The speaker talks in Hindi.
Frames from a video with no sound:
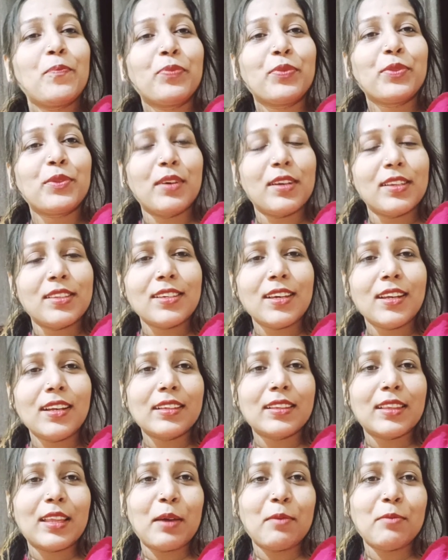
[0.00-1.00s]
तो अच्छा
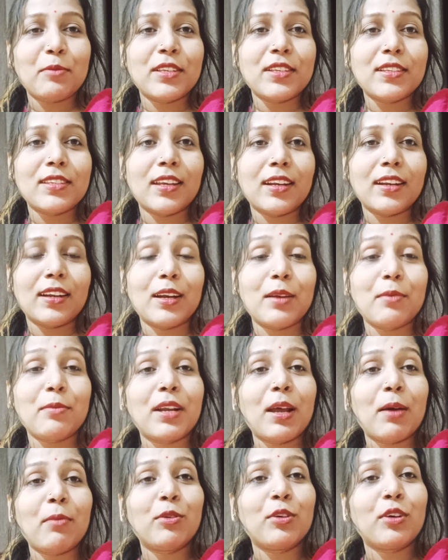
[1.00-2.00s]
लगता है मुझे शेयर करना
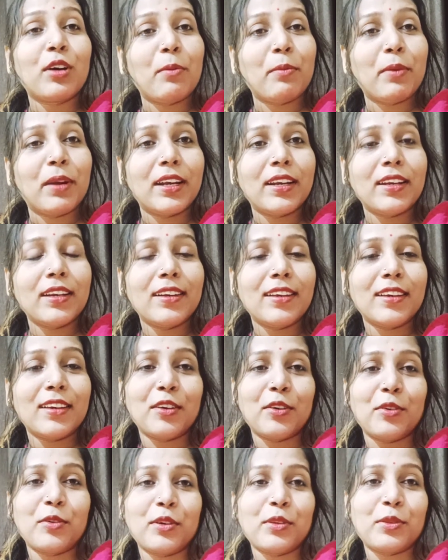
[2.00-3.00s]
बट आप लोग कमेंट ही
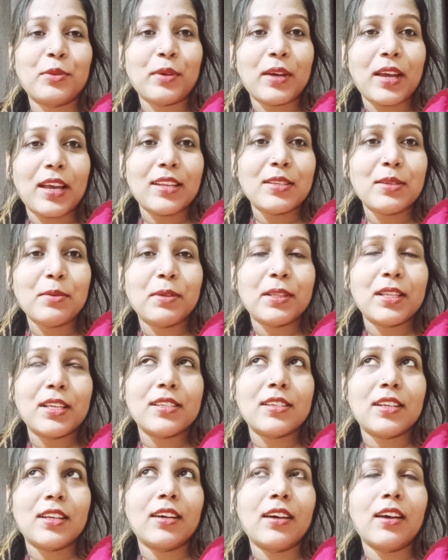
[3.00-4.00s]
नहीं करोगे तो कैसे
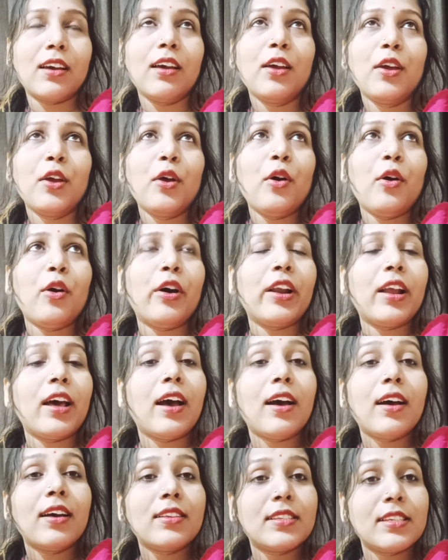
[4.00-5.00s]
पता चलेगा और
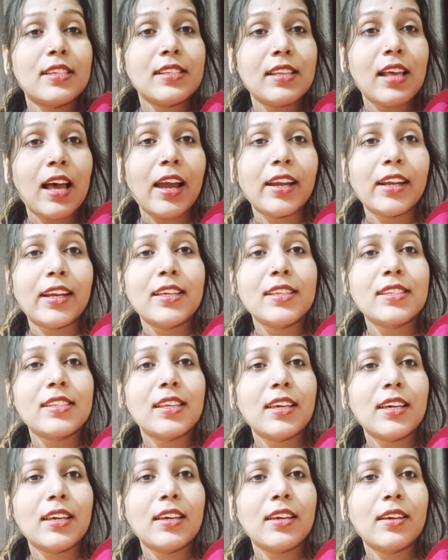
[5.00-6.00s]
हाँ जिस आईडी
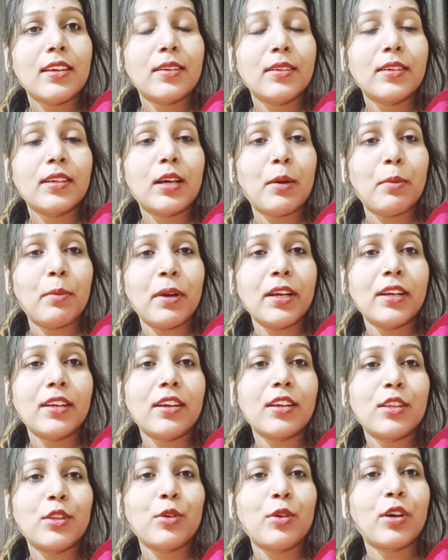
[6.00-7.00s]
से
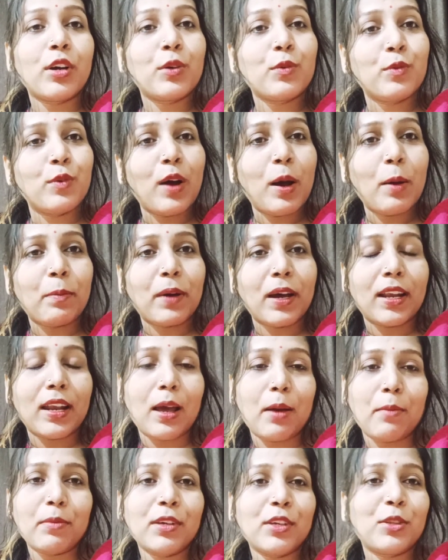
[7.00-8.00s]
कमेंट करते हो अगर वो आपका
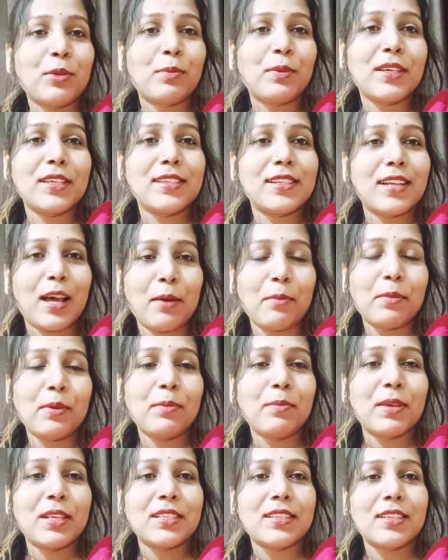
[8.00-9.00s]
नाम नहीं तो प्लीज़ नाम
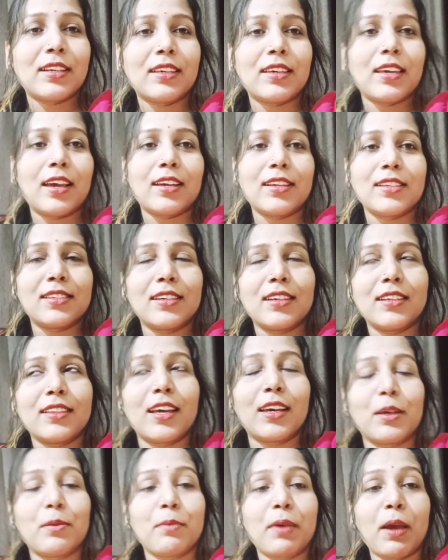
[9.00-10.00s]
भी मेंशन किया कीजिएगा
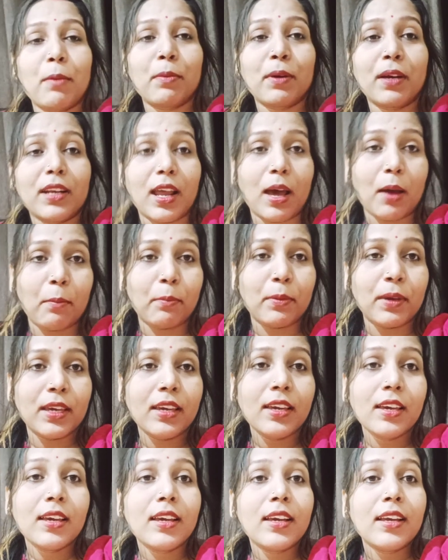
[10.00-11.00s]
ताकि मैं आपका नाम
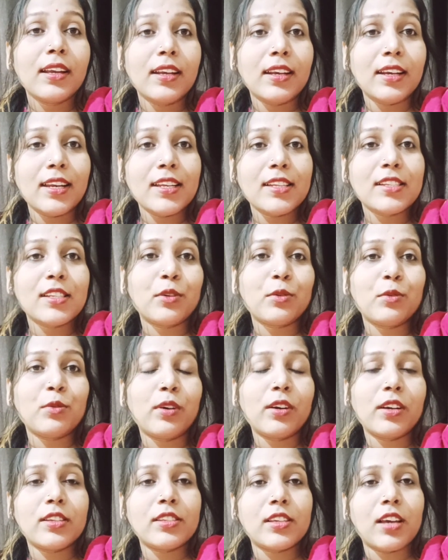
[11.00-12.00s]
भी ले
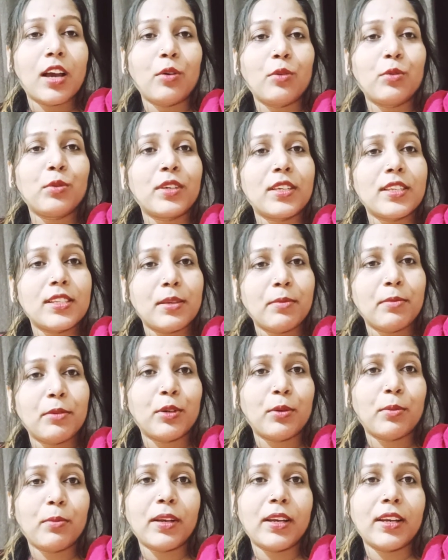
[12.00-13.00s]
सकूँ अगर चाहूँ किसी
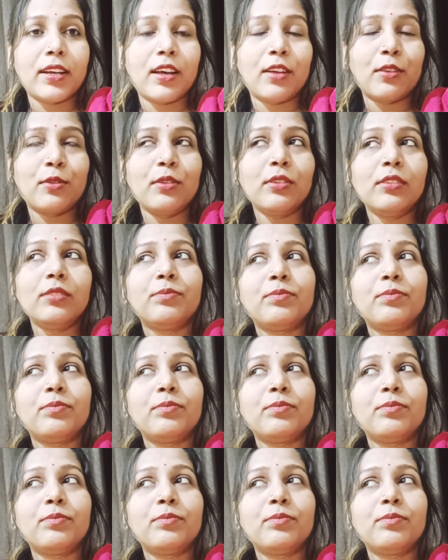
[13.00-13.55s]
वीडियो में लेना तो